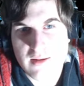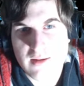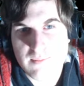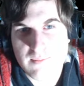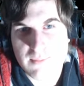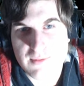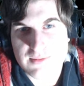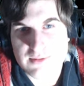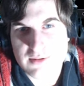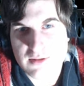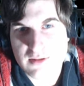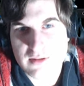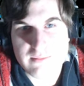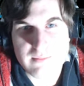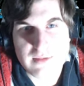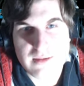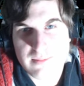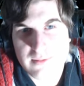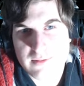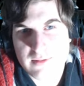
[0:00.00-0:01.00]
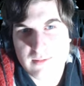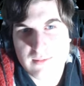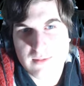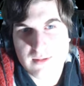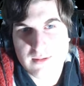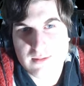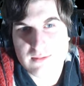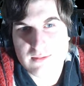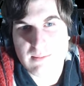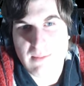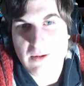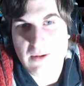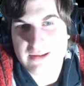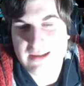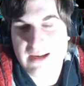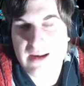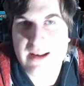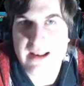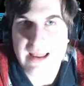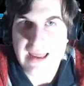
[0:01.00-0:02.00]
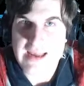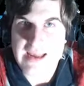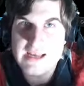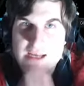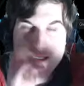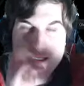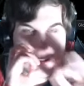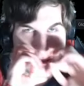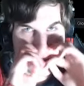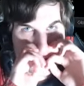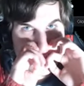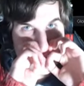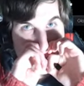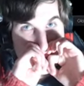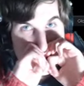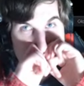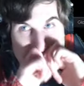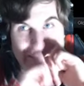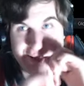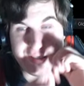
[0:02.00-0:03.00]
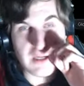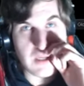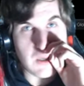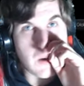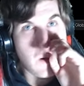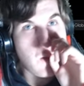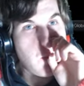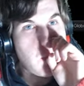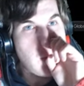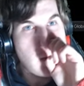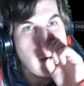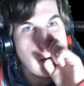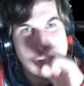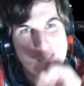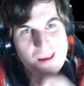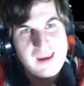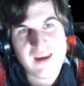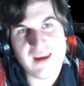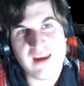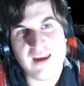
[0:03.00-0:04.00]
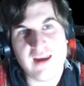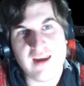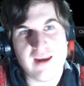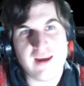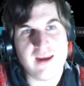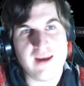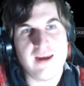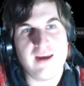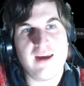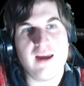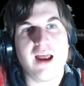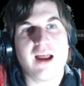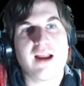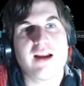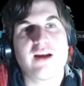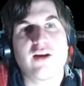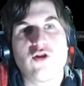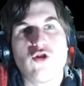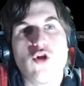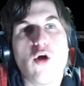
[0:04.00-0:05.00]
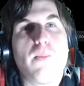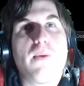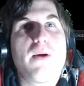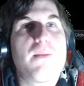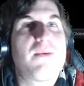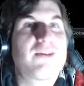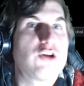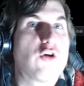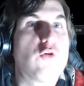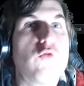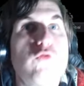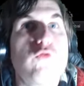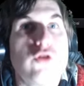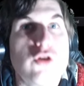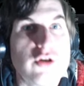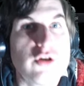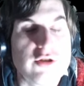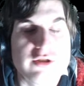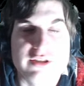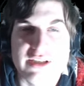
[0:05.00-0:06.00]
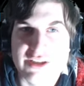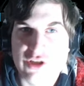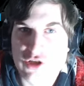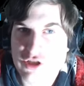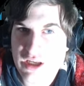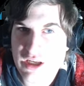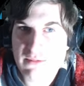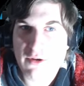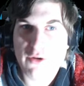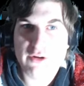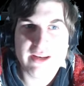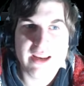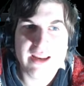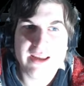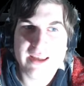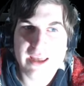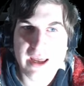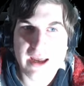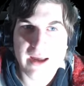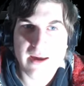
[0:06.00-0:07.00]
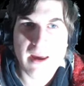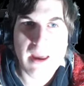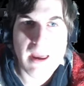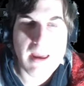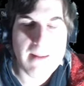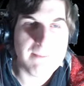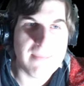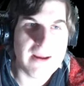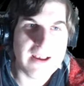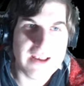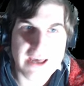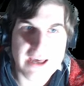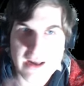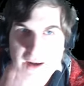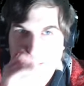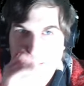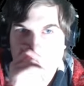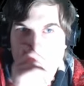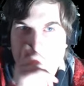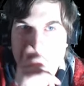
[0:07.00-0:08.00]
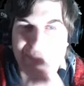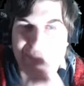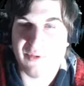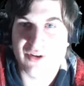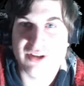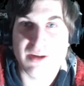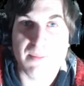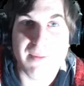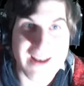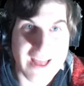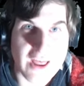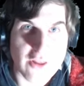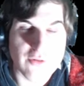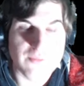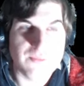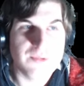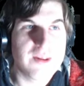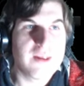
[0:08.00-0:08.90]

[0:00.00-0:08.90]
Profesor, vamos a hacer el, inicio, por así decirlo, porque eh, no podemos hacerlo juntos. O sea, sí o sí vamos a tener que pelear eh, por separado.